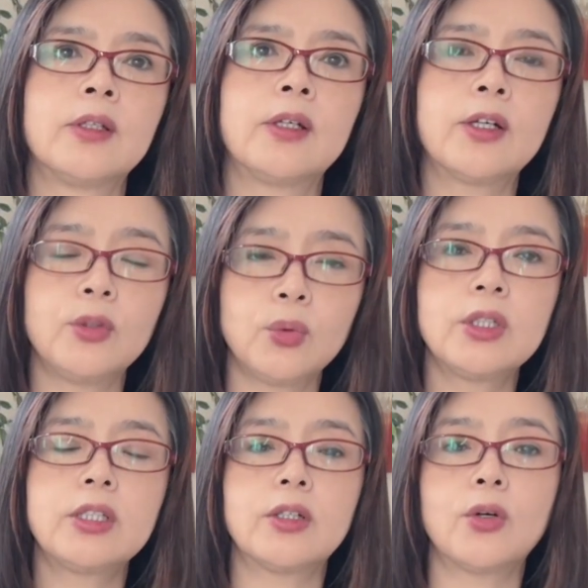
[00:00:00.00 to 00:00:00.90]
很多
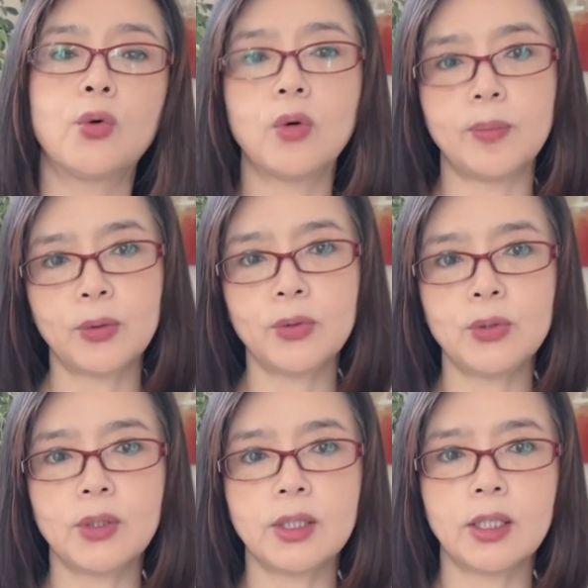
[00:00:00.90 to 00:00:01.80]
时候我们会
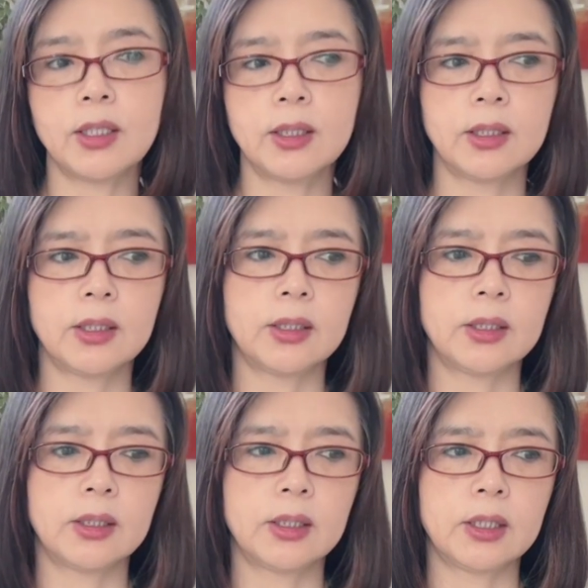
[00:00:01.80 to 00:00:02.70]
觉得，
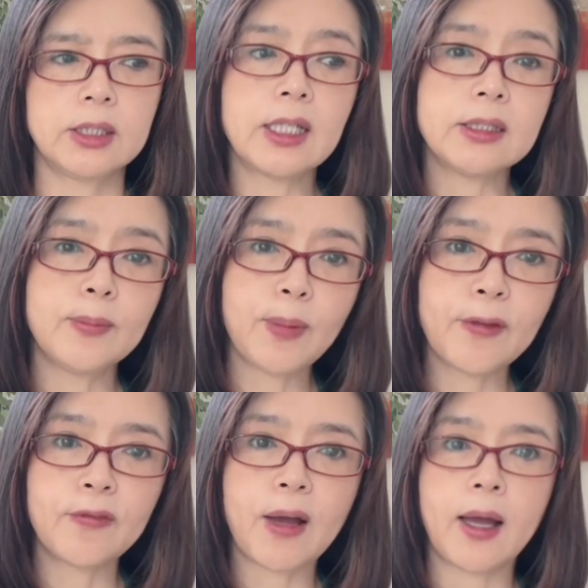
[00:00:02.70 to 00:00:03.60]
想尽
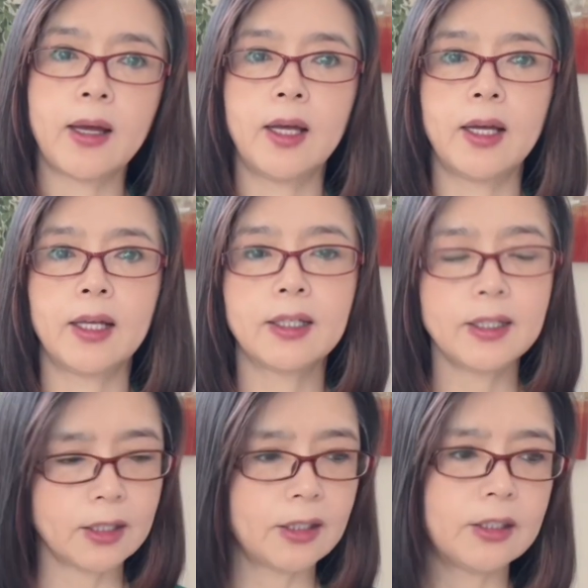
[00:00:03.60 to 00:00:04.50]
办法
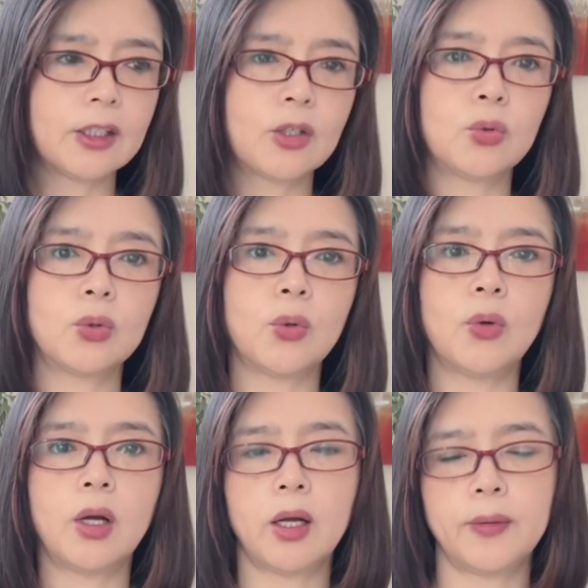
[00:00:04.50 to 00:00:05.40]
跟一个人沟
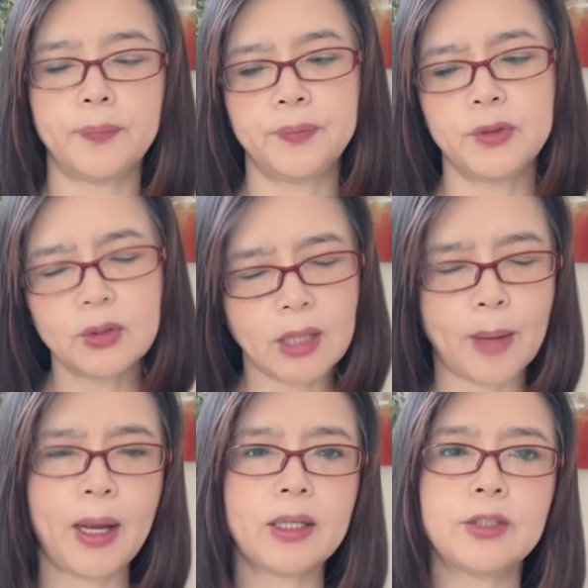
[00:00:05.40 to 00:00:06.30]
通啊，就哪
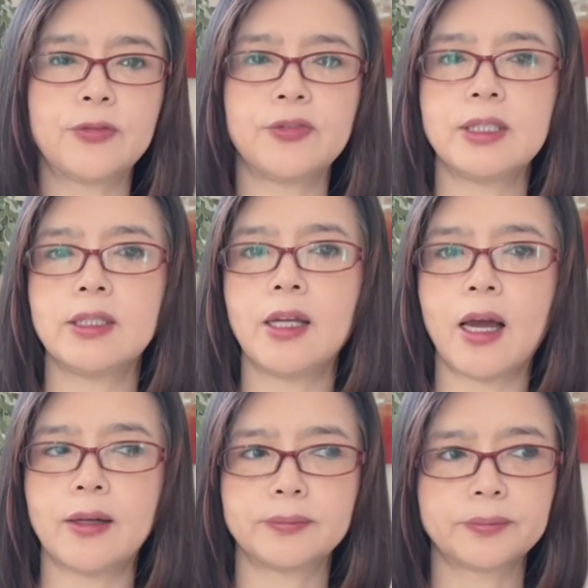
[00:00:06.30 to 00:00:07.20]
怕是夫妻俩，
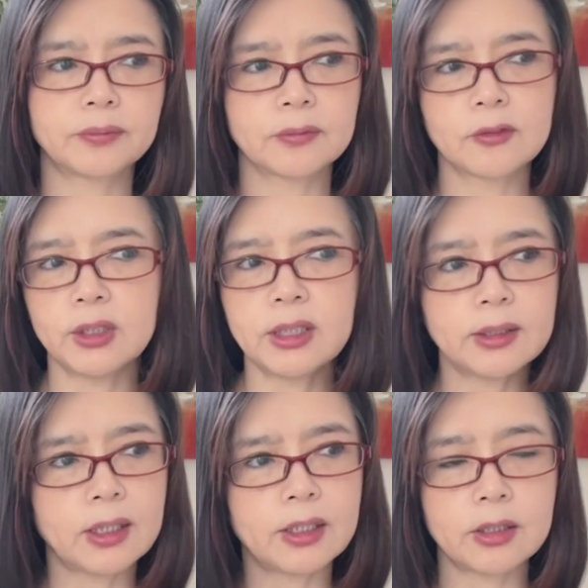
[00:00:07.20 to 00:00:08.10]
我现
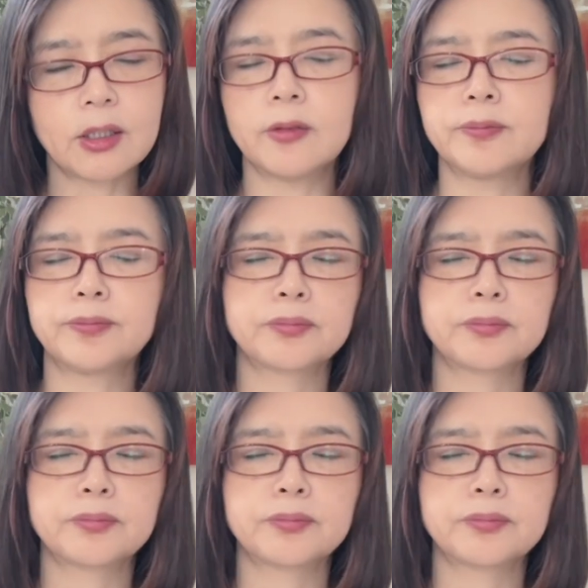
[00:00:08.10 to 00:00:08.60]
在知道，